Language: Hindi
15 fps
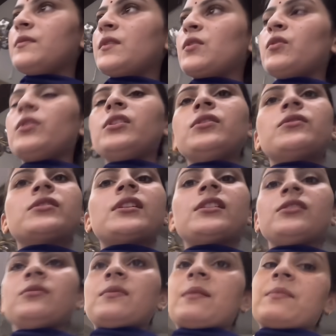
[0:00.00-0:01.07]
कोई नहीं होता ना
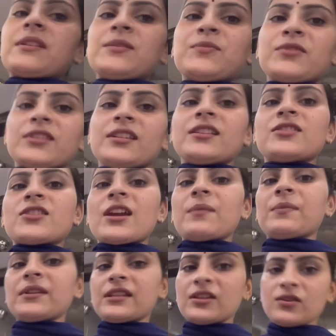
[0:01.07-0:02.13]
तो पापा जी पूरे दिन चाय
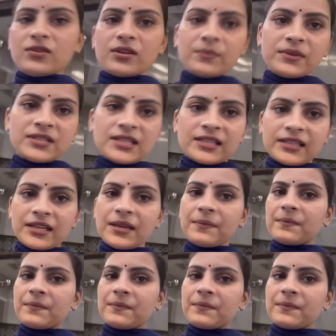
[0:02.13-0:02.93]
पीते हैं और अभी चलते हैं